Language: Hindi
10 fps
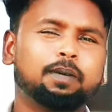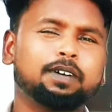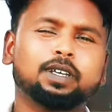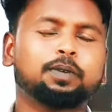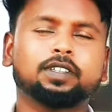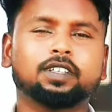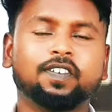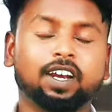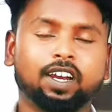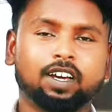में बाबा साहब की
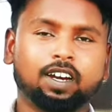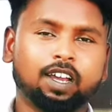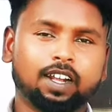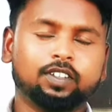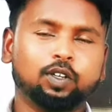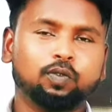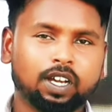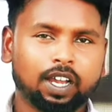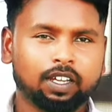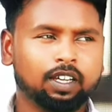तस्वीर लेकर लहराती हुई